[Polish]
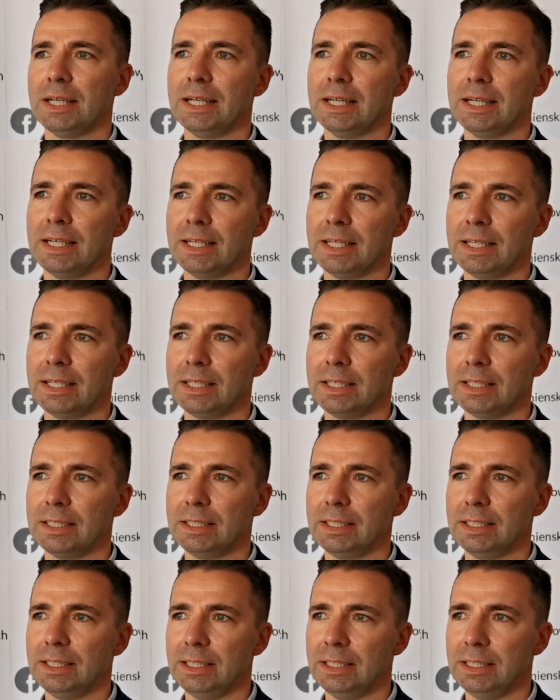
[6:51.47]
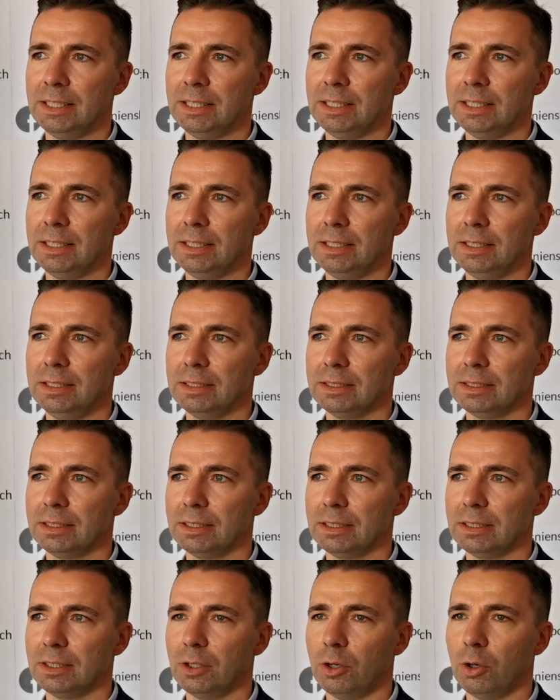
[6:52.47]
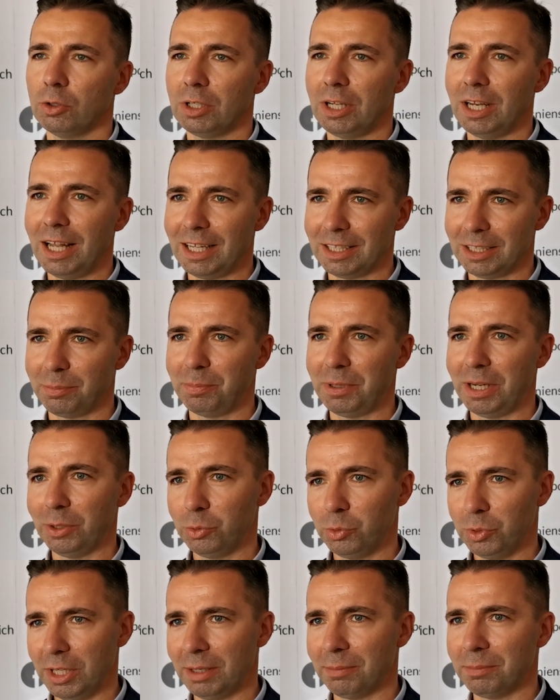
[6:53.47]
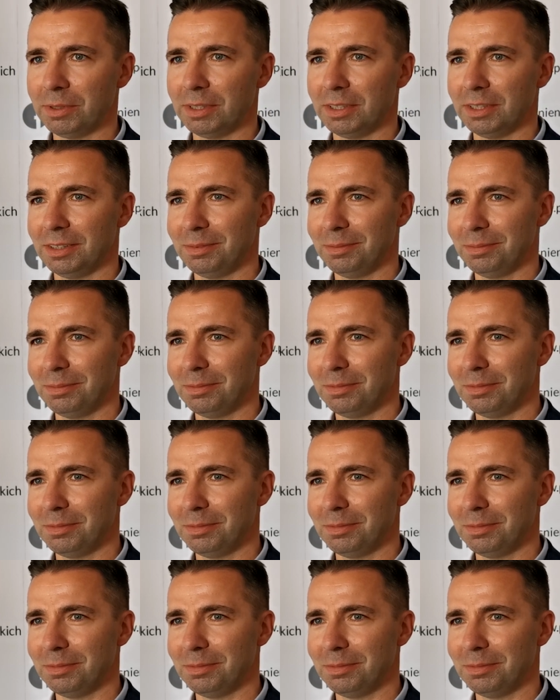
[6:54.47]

E, I e, od lat planujemy,